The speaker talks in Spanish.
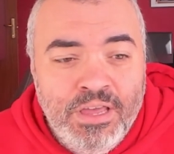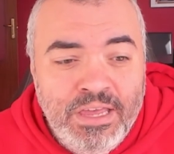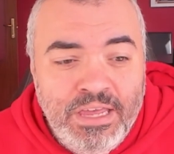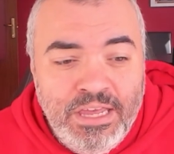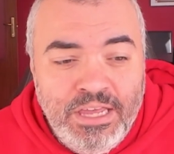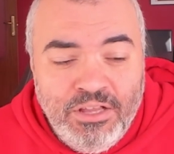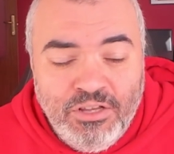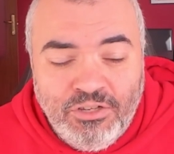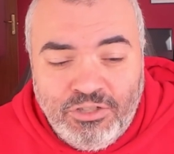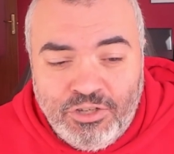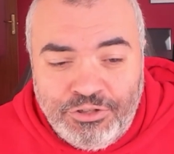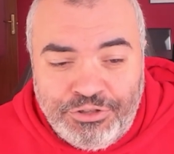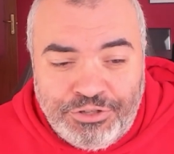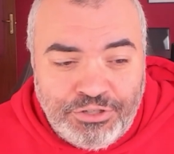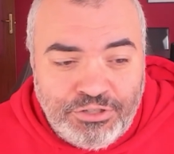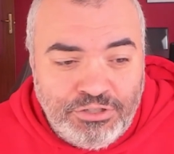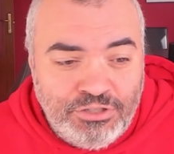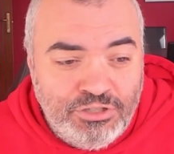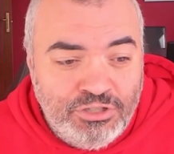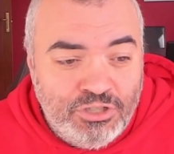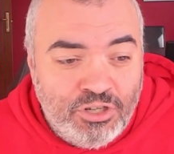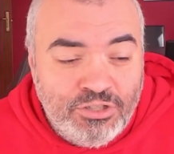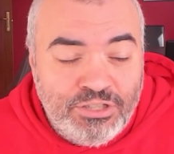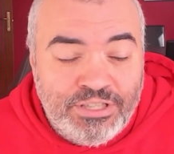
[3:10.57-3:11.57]
y nosotros
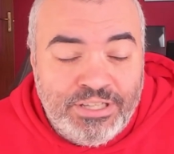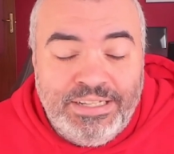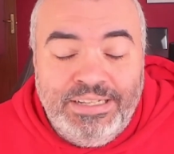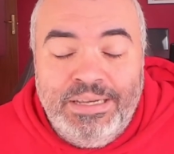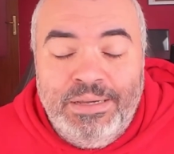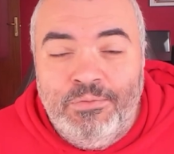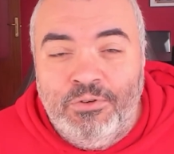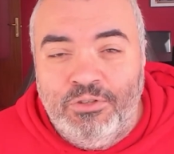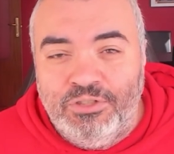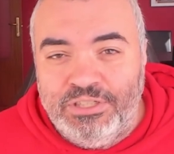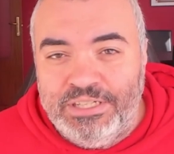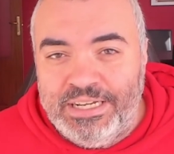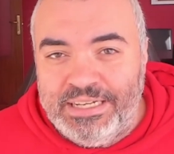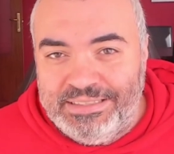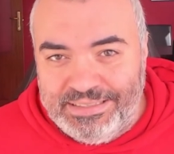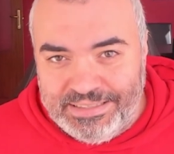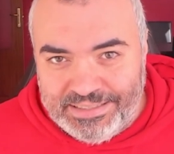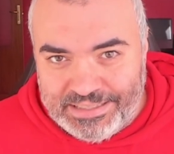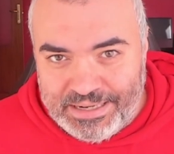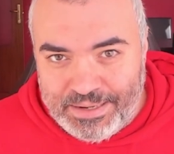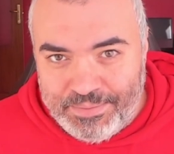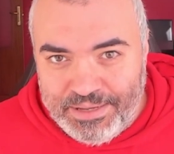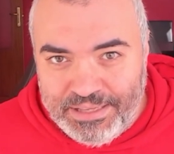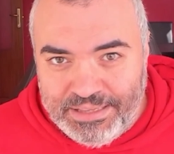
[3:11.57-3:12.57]
no tenemos tenemos las
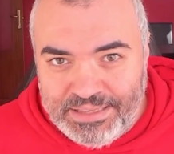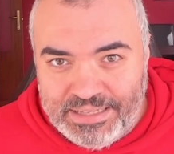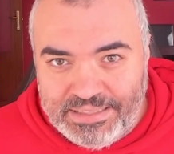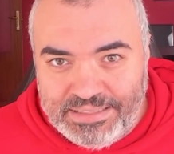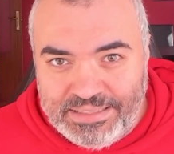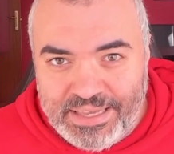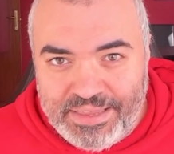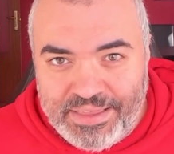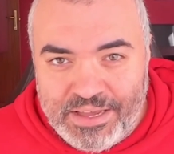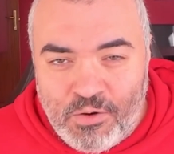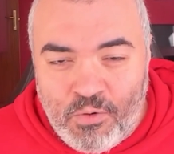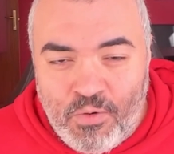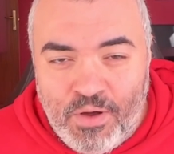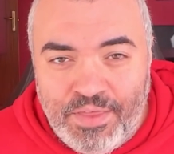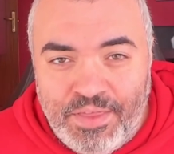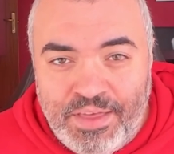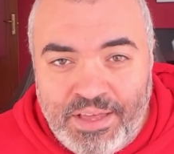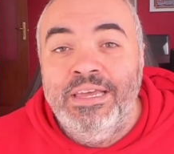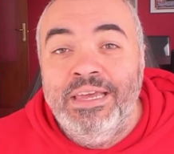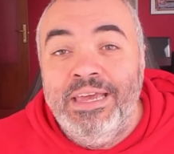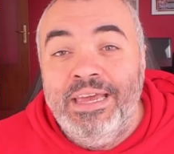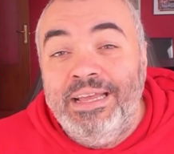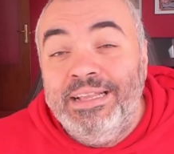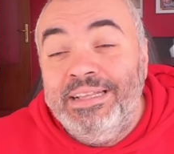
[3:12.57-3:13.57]
herramientas
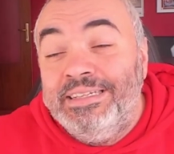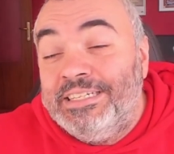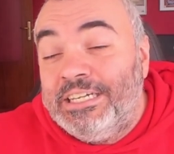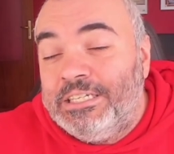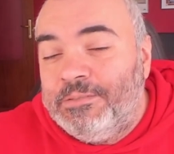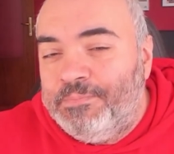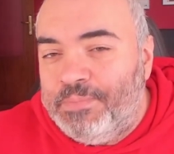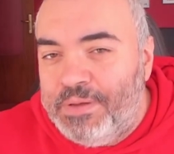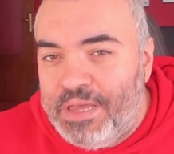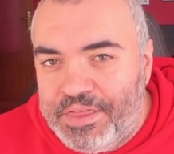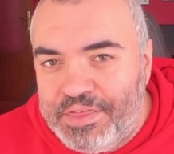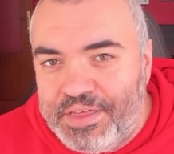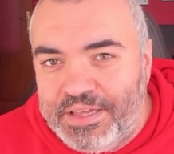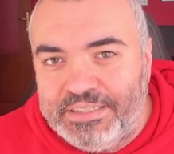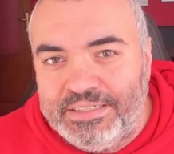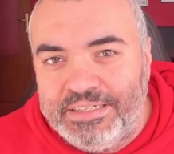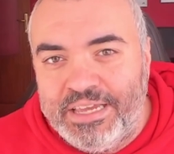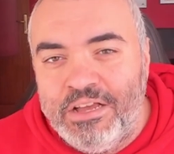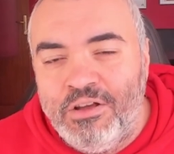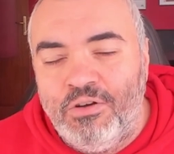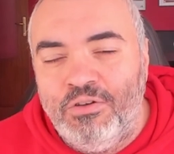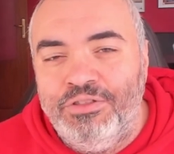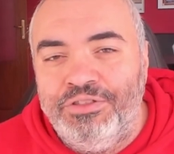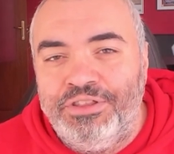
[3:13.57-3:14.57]
adecuadas en esas piezas que
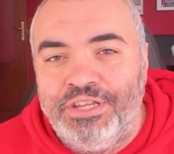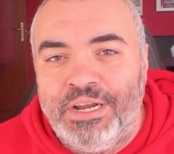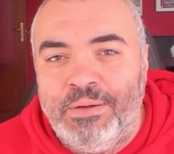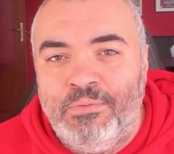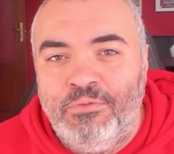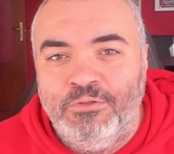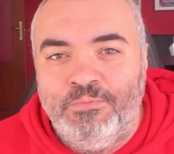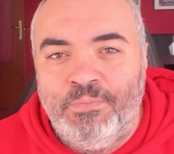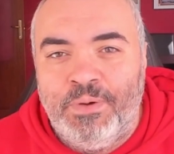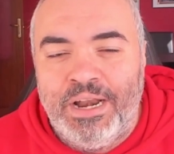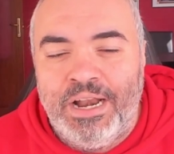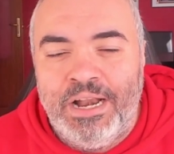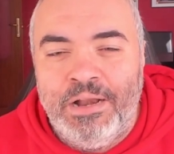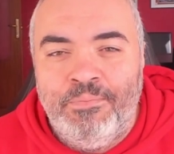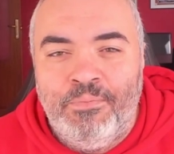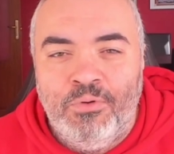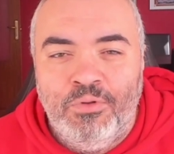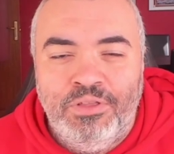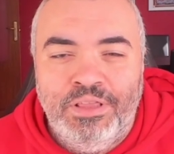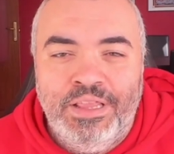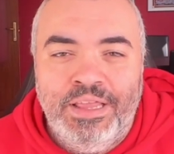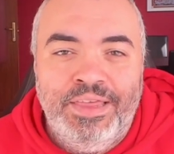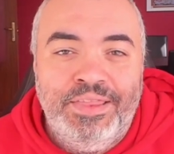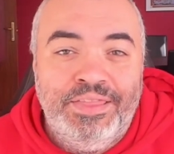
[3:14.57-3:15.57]
encontramos para el
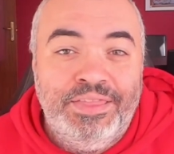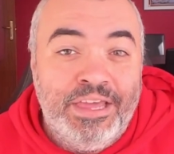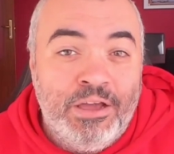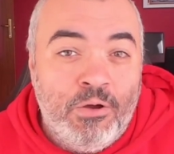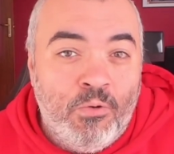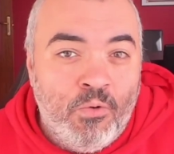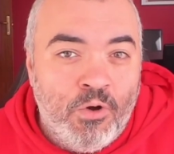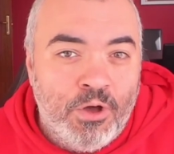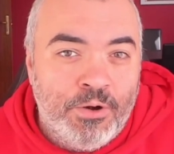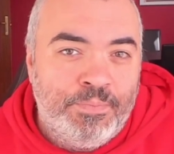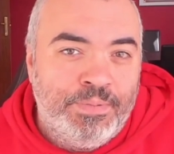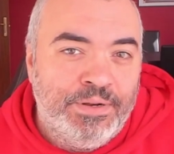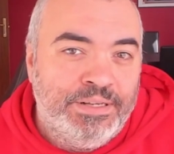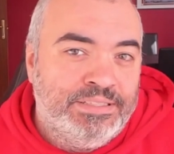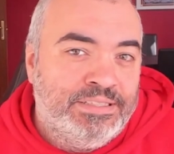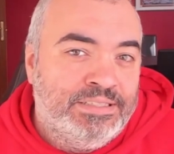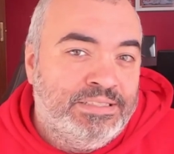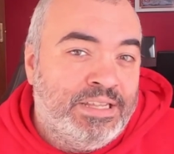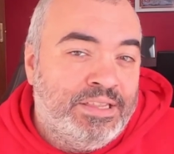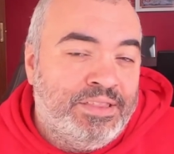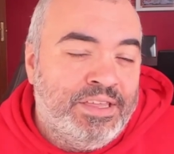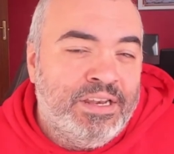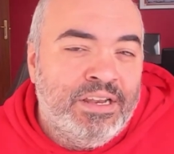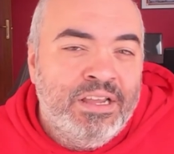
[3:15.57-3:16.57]
puzzle de WordPress, es
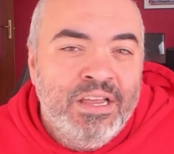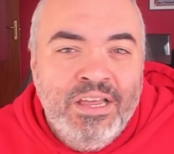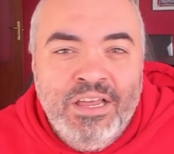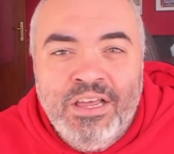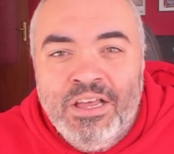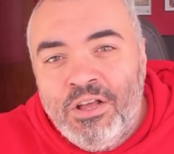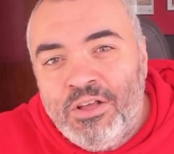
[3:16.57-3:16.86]
decir,